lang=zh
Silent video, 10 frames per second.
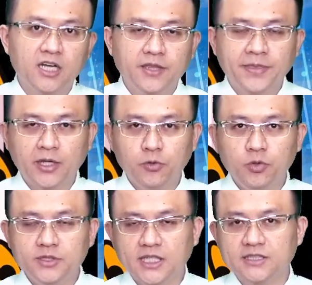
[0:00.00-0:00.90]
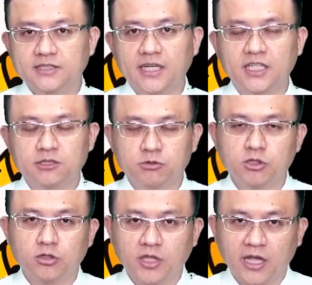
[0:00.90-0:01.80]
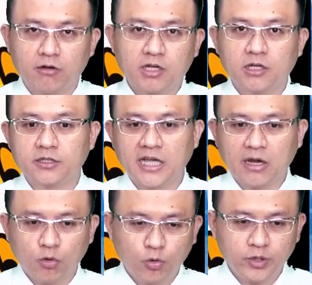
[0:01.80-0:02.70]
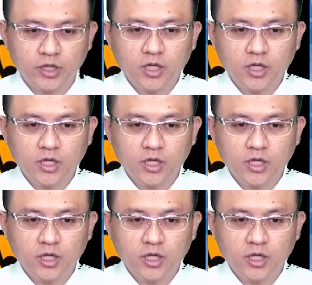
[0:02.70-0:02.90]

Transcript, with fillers: 那运价上来是不是又调高了它的获利？